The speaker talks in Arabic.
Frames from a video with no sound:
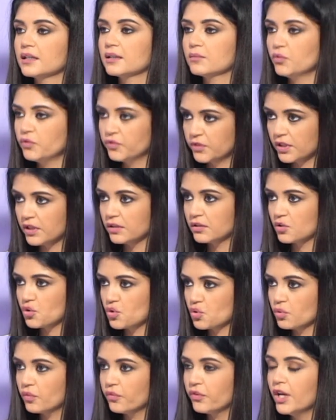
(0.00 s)
يعني مفترض
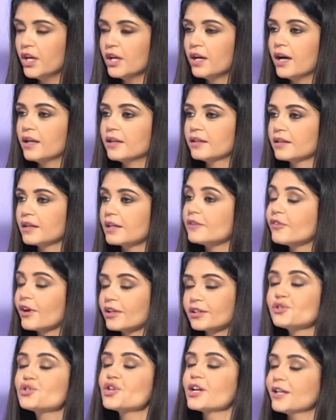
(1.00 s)
نشوف
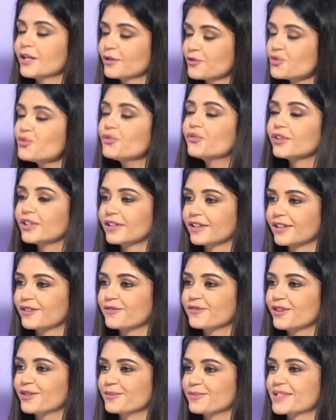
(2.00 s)
الانخفاض إن شاء الله نشوف
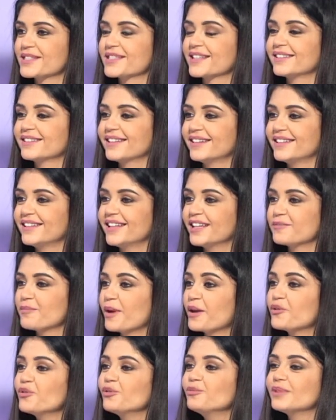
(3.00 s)
الانخفاض بالصيدليات
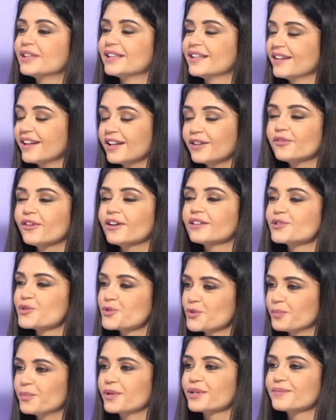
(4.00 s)
ما يكون مثل انخفاض
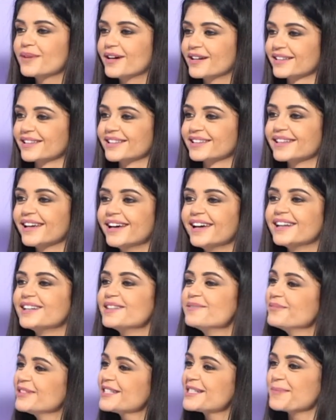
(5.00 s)
السوبر ماركت
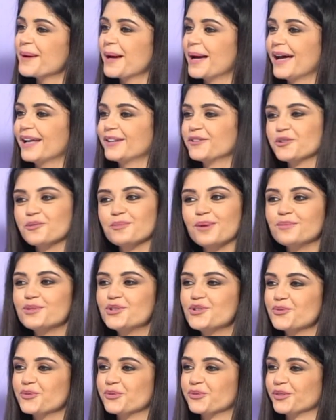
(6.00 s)
اللي بنسمع عنه ما
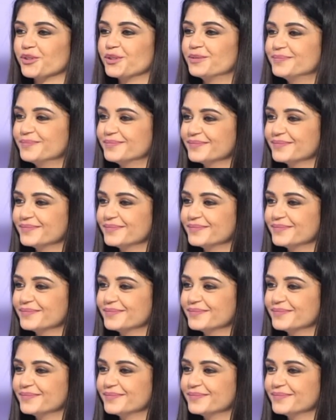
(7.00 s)
بنشوفه